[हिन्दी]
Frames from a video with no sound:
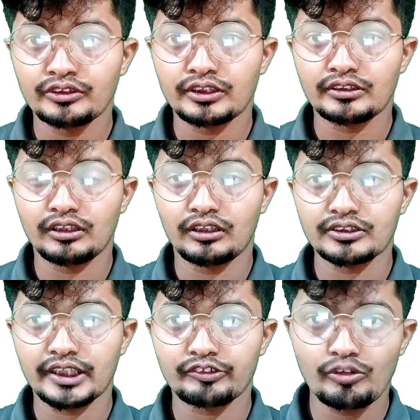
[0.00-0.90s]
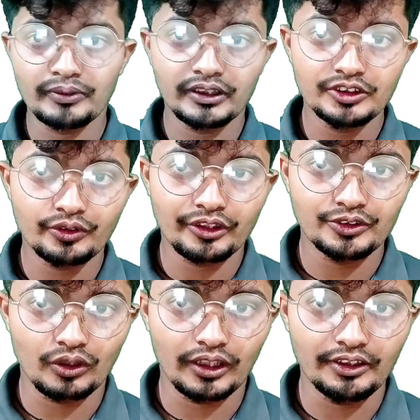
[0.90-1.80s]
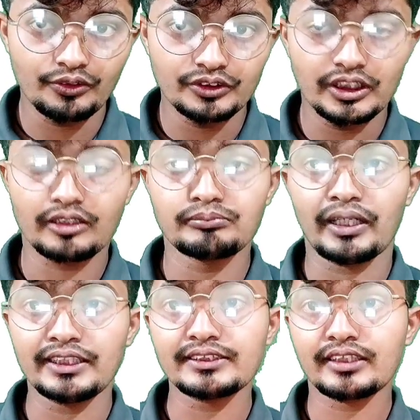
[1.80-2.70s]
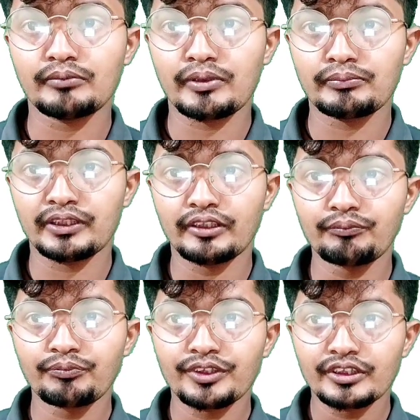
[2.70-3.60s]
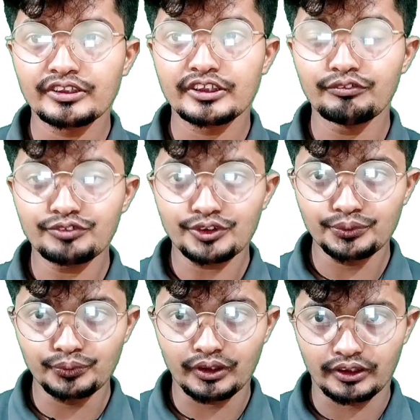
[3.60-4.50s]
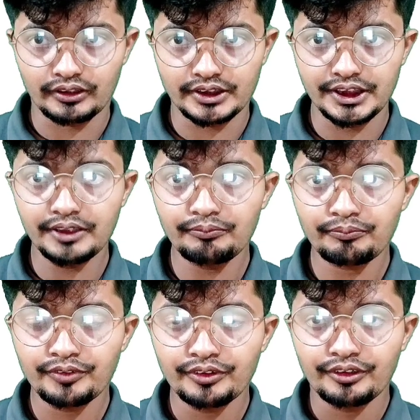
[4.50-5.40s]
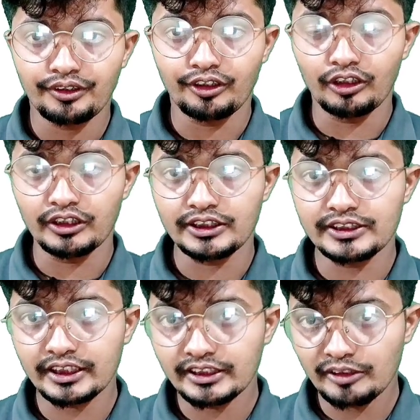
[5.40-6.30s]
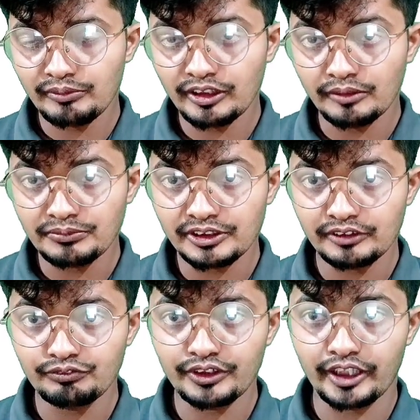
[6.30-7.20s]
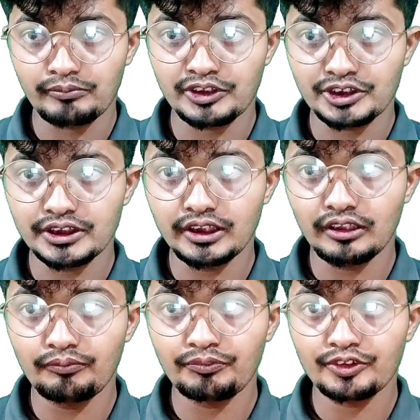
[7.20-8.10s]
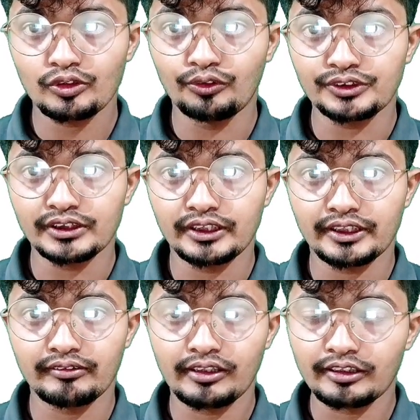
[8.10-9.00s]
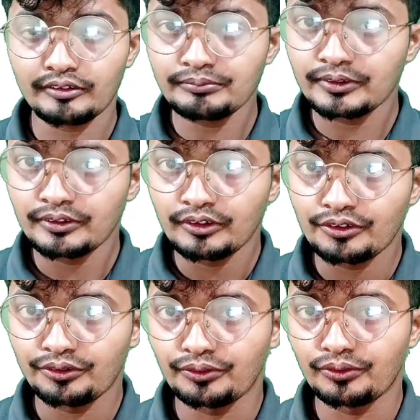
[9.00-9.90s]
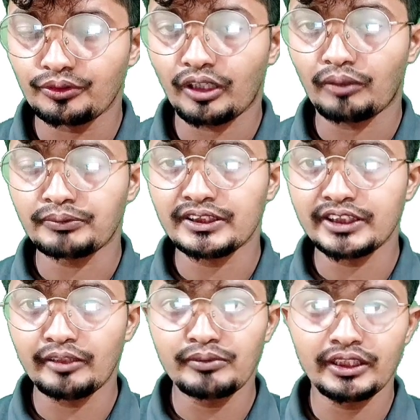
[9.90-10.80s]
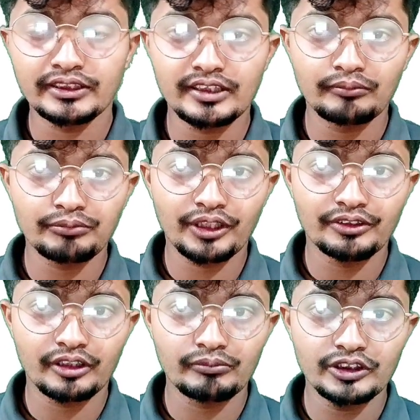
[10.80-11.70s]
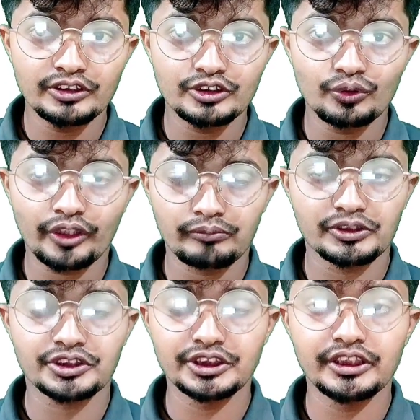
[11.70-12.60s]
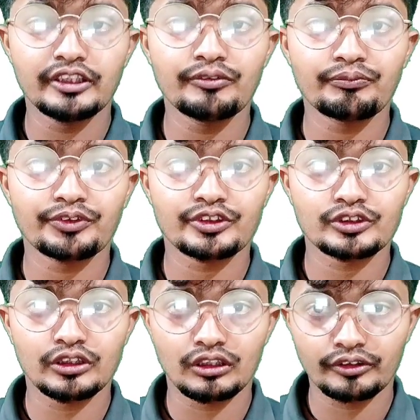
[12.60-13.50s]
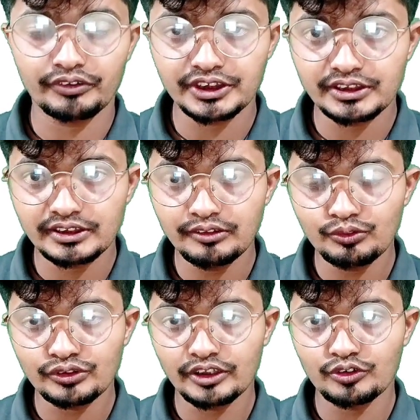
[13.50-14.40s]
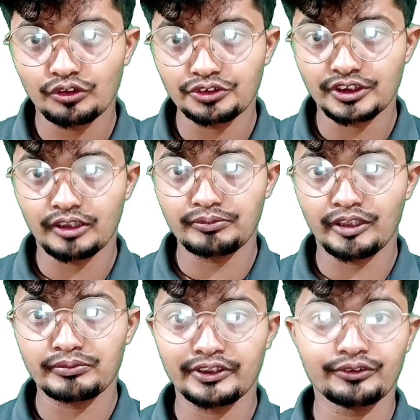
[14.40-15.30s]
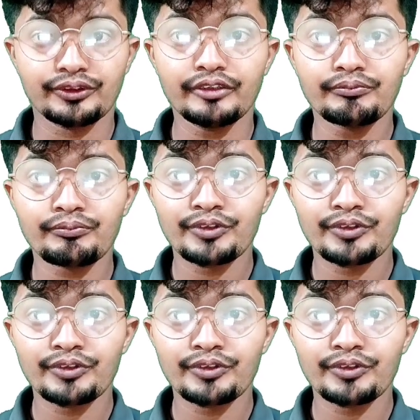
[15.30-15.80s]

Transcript: सत सातवां महीना जो कि जुलाई 2022 का पेपर है शिफ्ट टू का है ठीक है और इसके अंदर में हम सिर्फ केमिस्ट्री का सॉल्यूशन देखने वाले हैं तो आपके जेई मेन एग्ज़ाम के अंदर में जो केमिस्ट्री के क्वेश्चंस थे उसका सॉल्यूशन आप यहाँ पे देखोगे